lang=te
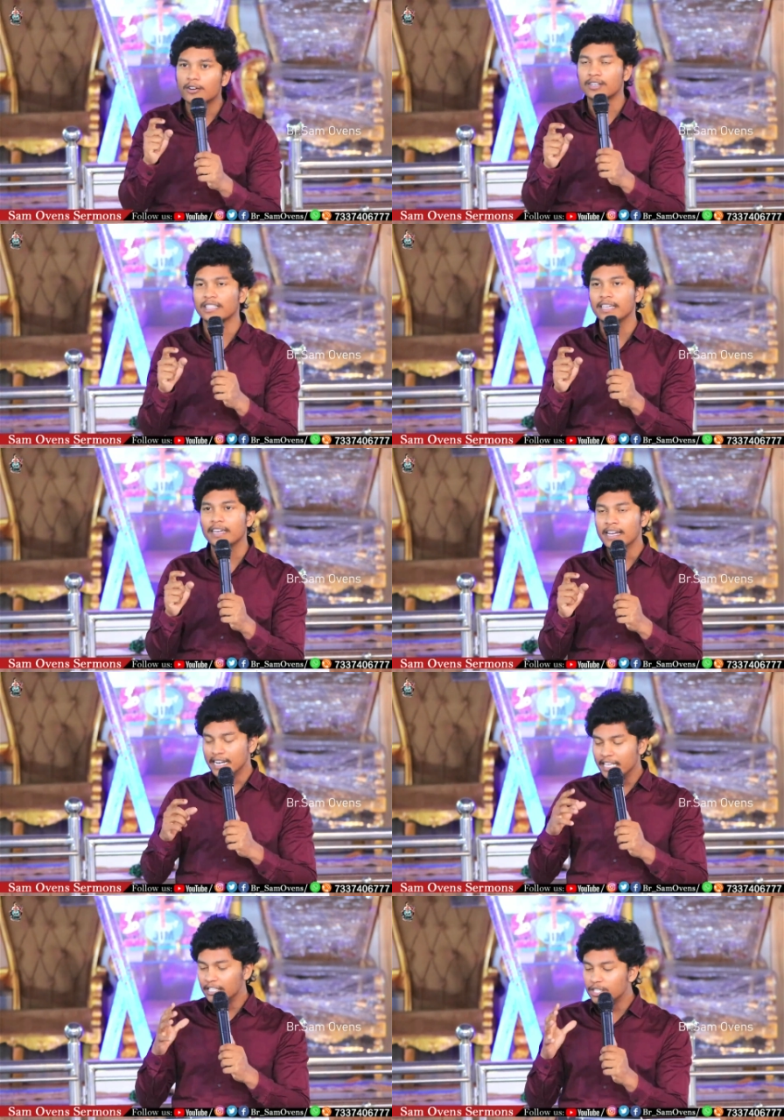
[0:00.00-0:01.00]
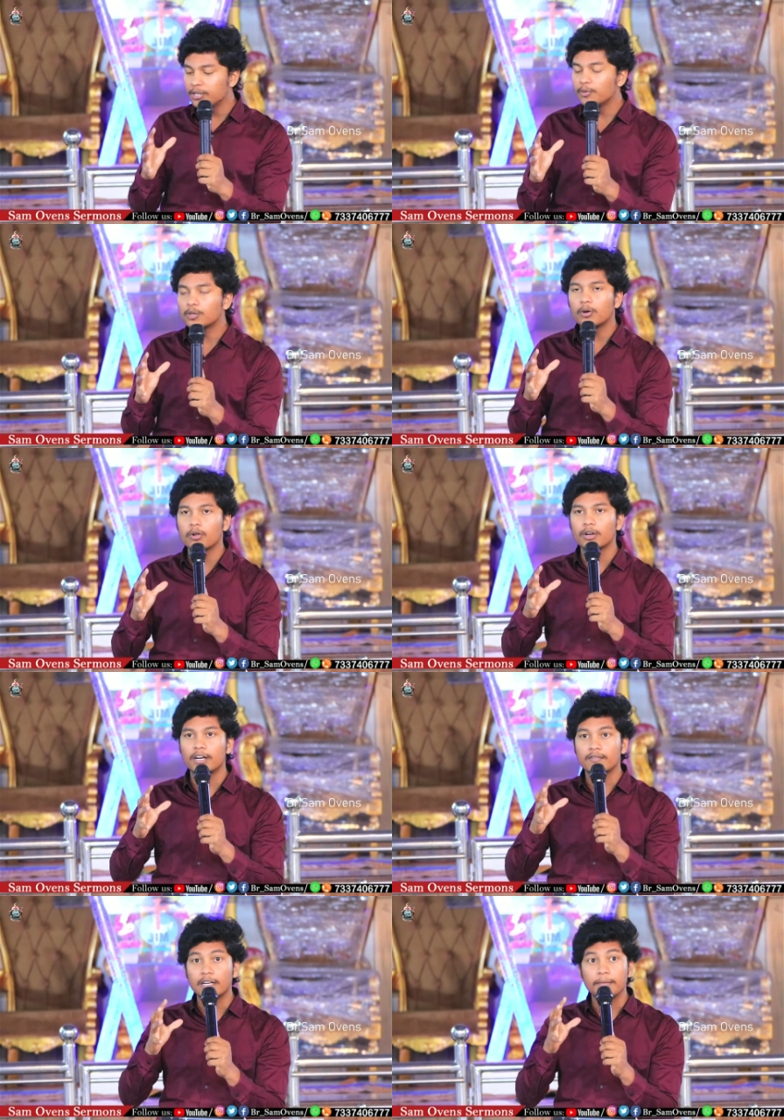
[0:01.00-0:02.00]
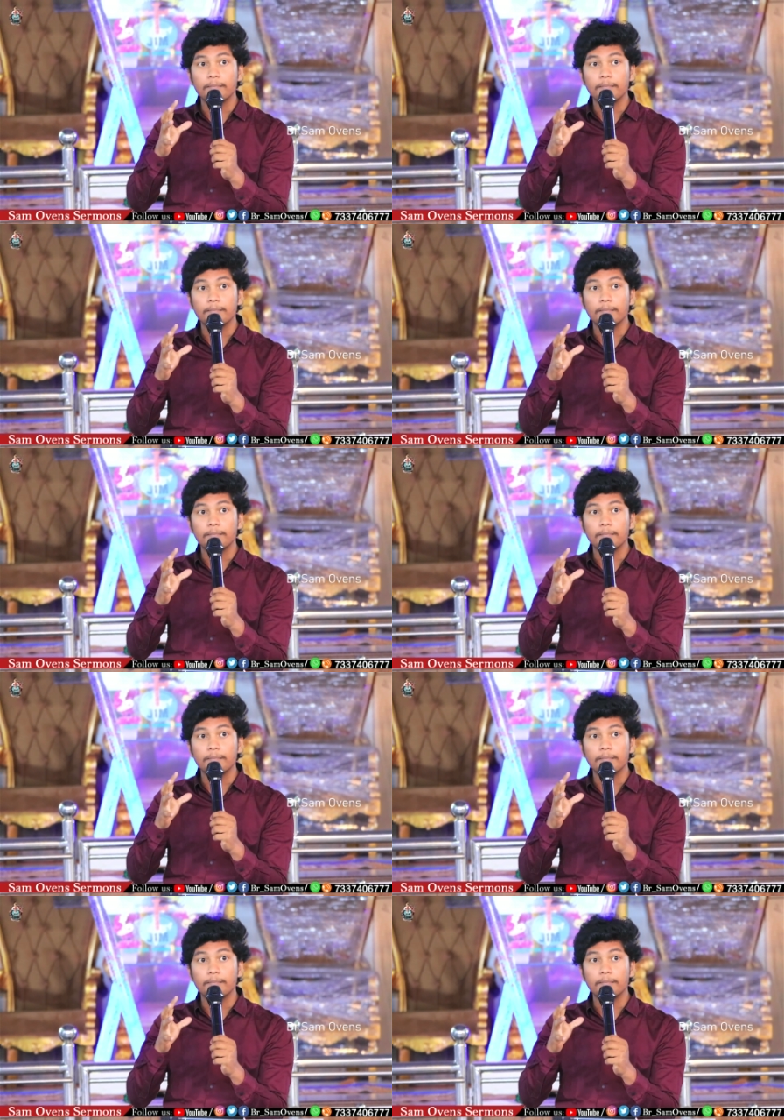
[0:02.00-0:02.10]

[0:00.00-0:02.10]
ఉంటది నీ జీవితంలో ఉన్నటువంటి